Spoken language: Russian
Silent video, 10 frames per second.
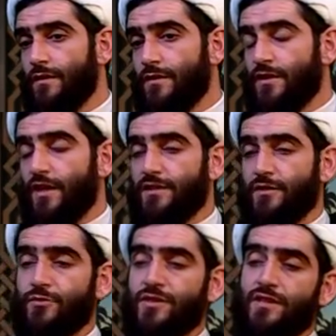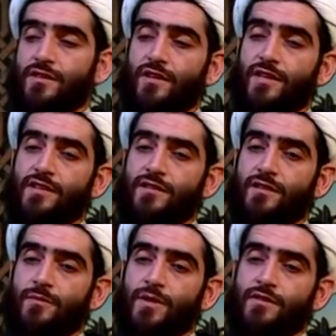не хотят, то есть они хотят
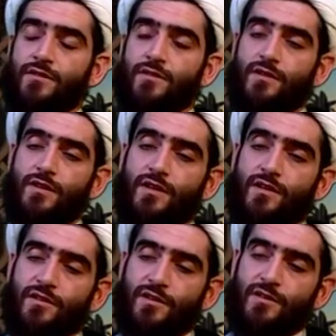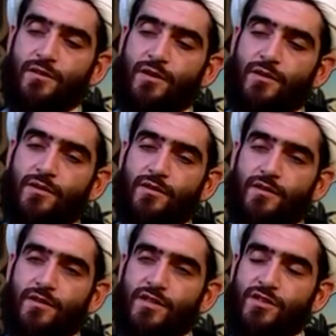иметь, э,
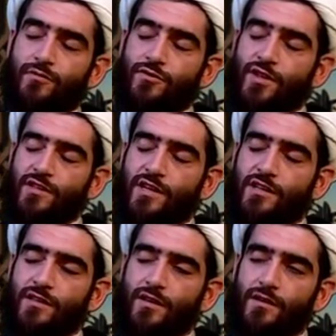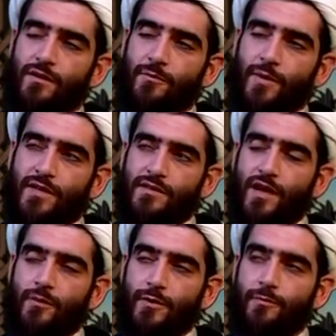не совершать какие-то
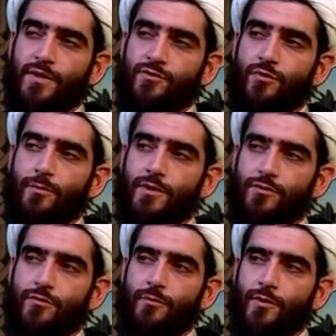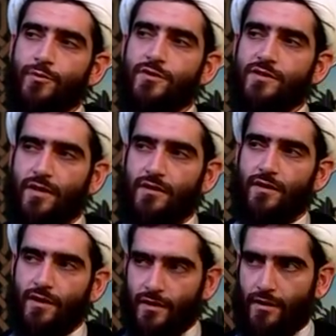порицаемые поступки, чтобы получить за это
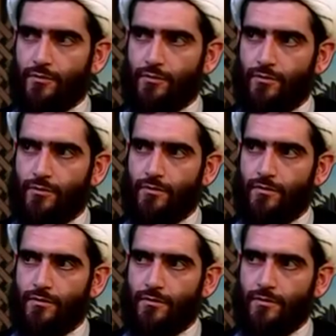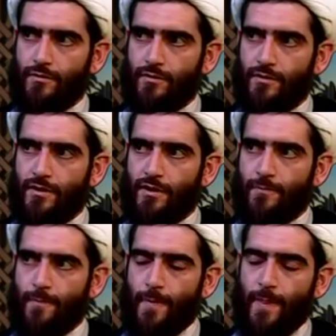награду, да.
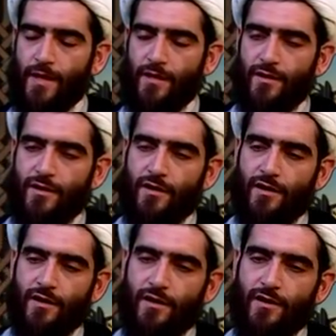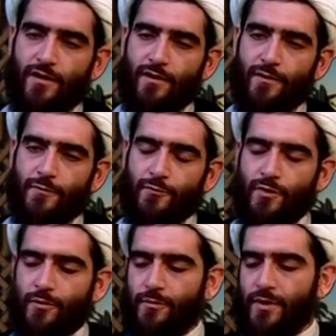Э, ну,
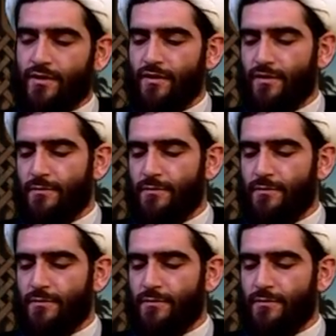например,